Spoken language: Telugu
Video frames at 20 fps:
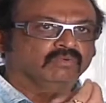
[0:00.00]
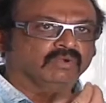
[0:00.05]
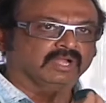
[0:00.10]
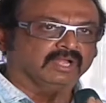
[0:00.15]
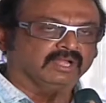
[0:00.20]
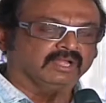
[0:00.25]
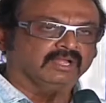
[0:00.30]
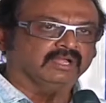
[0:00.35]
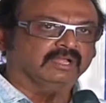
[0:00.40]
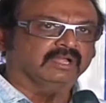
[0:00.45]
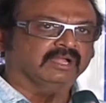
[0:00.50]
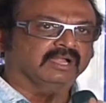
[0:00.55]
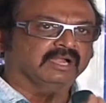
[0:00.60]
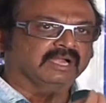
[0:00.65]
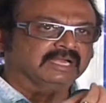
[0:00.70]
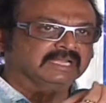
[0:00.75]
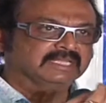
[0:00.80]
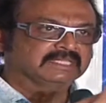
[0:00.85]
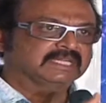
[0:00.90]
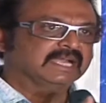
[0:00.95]
ఒక
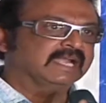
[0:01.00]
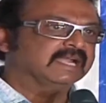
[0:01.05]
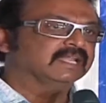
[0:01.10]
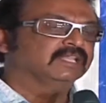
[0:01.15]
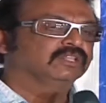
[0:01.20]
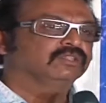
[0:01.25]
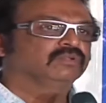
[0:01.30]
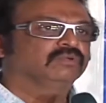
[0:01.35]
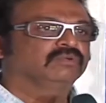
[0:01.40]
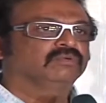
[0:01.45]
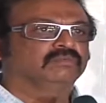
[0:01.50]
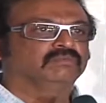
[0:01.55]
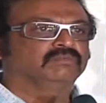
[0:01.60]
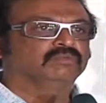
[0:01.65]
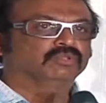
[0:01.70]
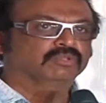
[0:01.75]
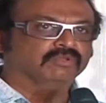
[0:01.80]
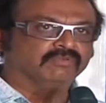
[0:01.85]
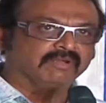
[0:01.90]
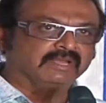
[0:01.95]
అండర్స్టాండింగ్తో
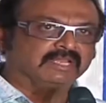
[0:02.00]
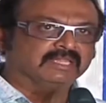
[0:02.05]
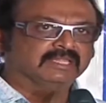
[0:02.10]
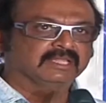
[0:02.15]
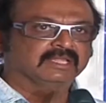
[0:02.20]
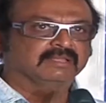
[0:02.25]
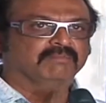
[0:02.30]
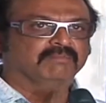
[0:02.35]
ముందుకు వెళితే